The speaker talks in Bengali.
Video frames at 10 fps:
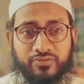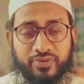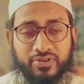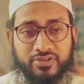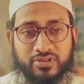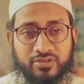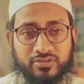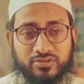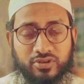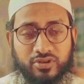ফরজ
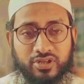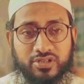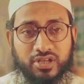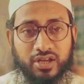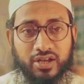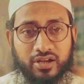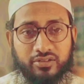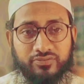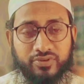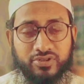জোহরের চার
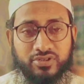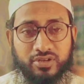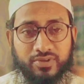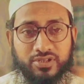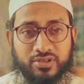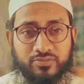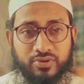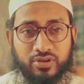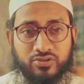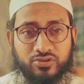রাকাত ফরজ নামাজের
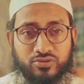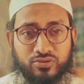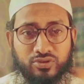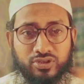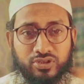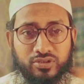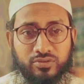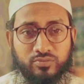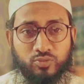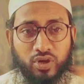পর সুন্নতে
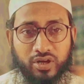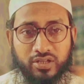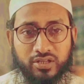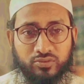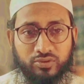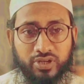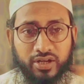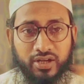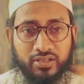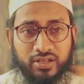মোয়াক্কাদা দুই
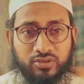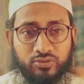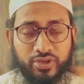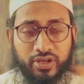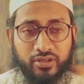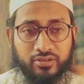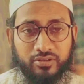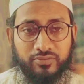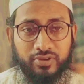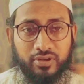রাকাত আর দুই রাকাত
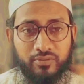নাফল